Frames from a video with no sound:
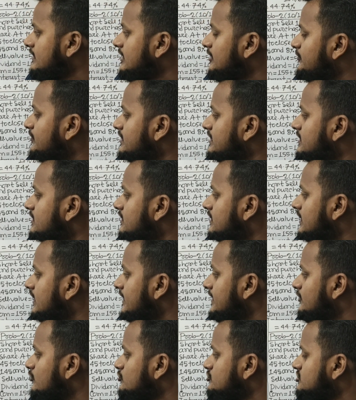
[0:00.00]
তার মানে
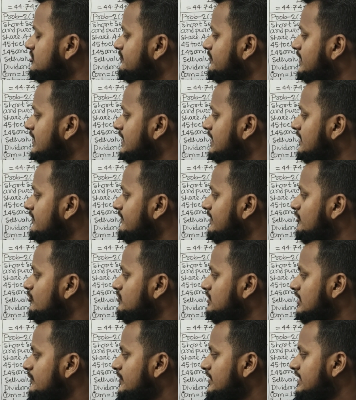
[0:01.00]
এটি হচ্ছে বিগিনিং ভ্যালু
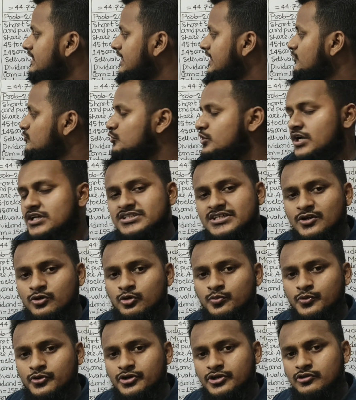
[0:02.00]
তার মানে এই দুই হাজারের
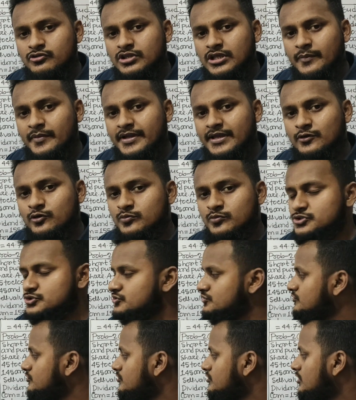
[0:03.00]
উপরে কিন্তু আমাকে
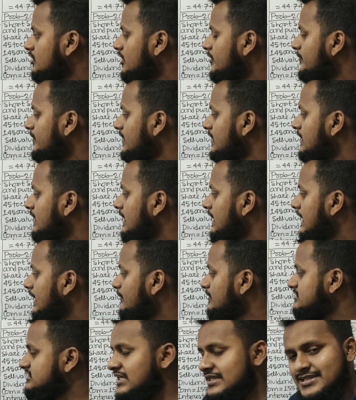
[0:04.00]
কমিশন ধরতে হবে
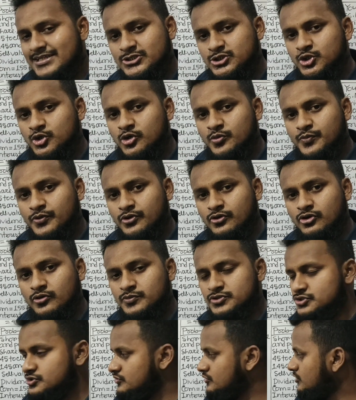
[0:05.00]
আবার সাতাশশোর উপরেও
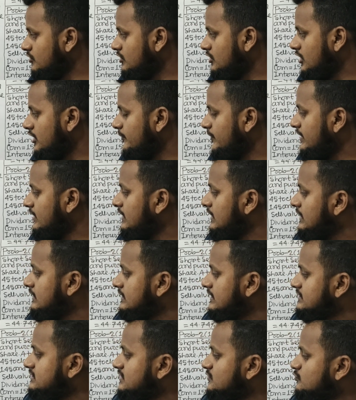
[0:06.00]
কমিশন ধরতে হবে
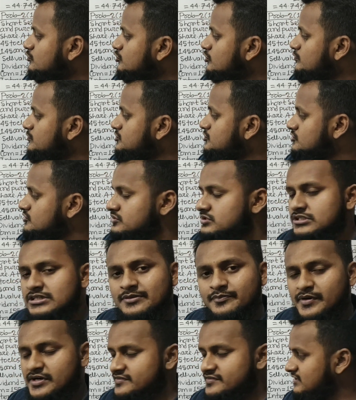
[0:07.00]
তাই যেহেতু কমিশন তিন
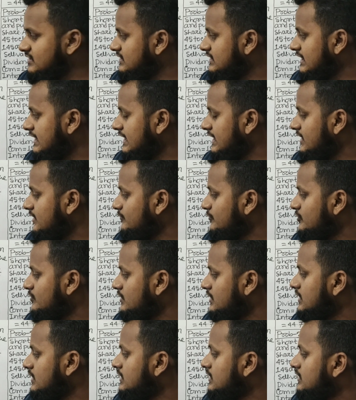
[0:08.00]
পার্সেন্ট তাই এখানে
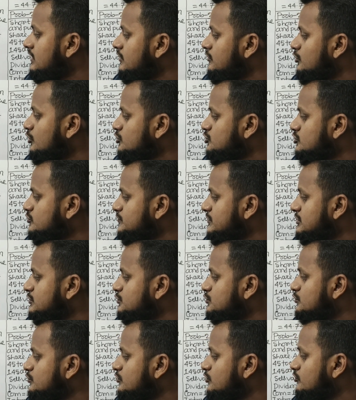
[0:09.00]
আমরা দশমিক
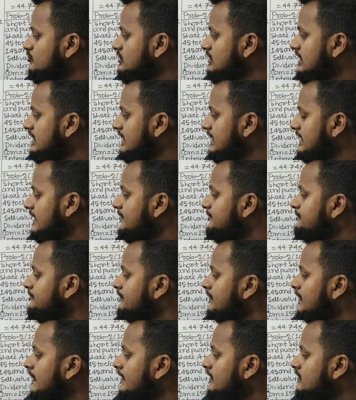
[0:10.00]
শূন্য তিন লিখে
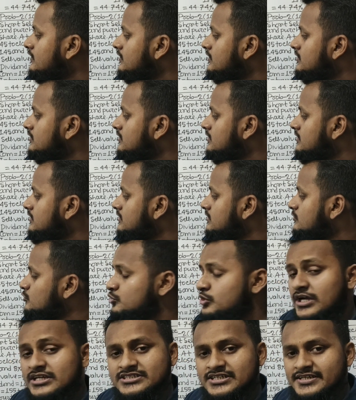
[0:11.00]

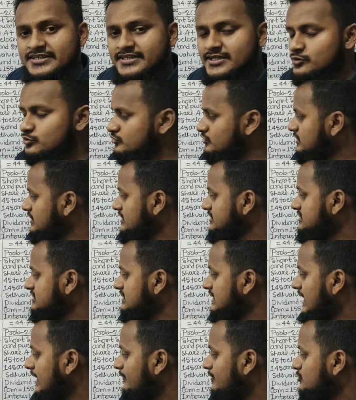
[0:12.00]
দুই হাজার দিয়ে গুণ
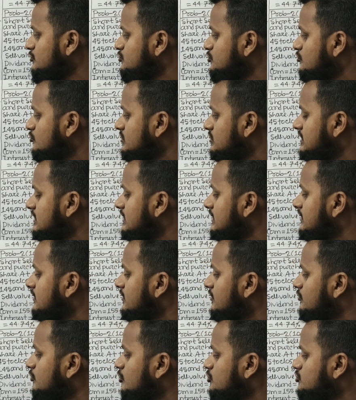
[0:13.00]
দিয়েছি আবার যোগ দিয়ে
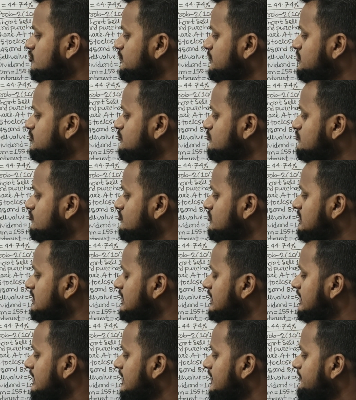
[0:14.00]
দশমিক শূন্য তিন
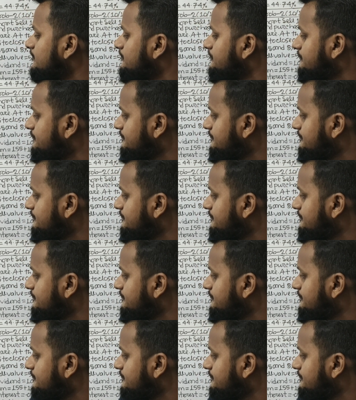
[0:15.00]
লেখে